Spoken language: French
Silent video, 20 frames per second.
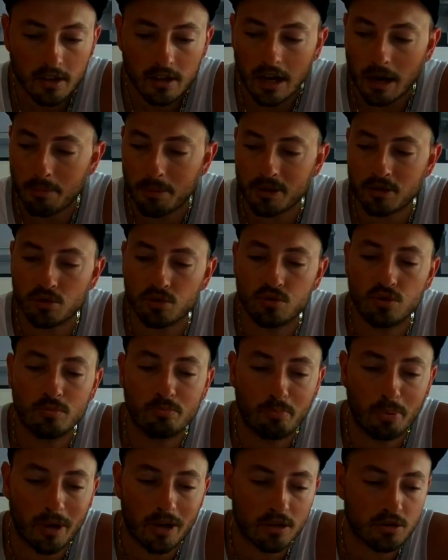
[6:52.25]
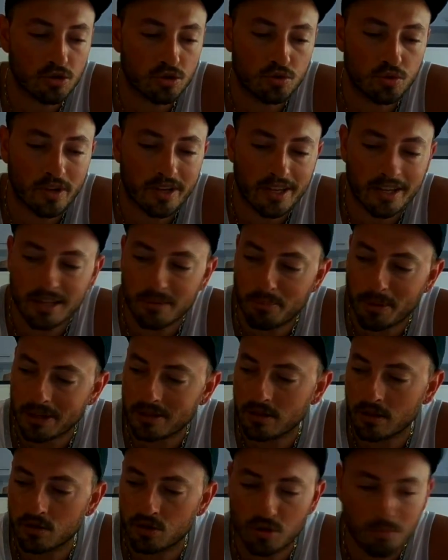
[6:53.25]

Après, je suis pas, je suis rien ni personne.